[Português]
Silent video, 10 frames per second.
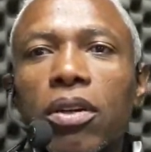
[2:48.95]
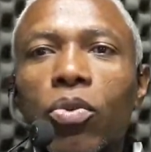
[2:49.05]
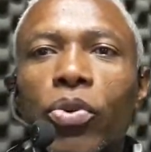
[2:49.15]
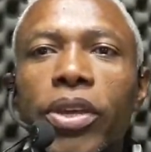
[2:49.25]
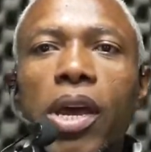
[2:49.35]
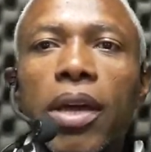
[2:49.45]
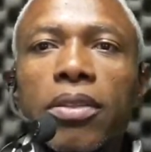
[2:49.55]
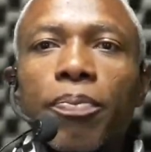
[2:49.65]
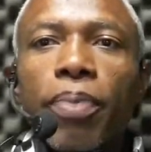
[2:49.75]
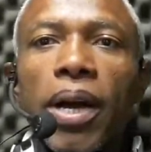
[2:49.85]

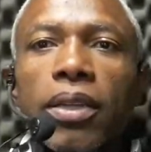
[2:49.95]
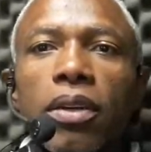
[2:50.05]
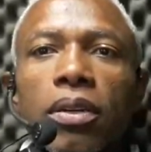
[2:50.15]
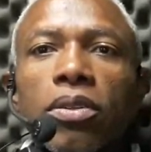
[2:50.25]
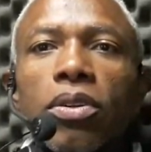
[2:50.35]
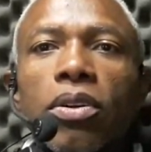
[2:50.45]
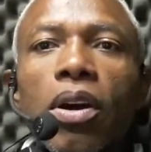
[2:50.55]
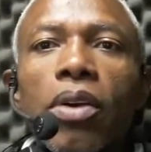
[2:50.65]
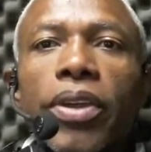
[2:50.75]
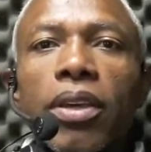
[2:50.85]
React by Dr.
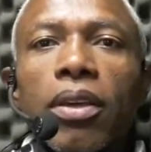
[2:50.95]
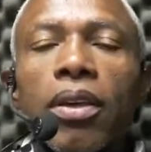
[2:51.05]
Gory.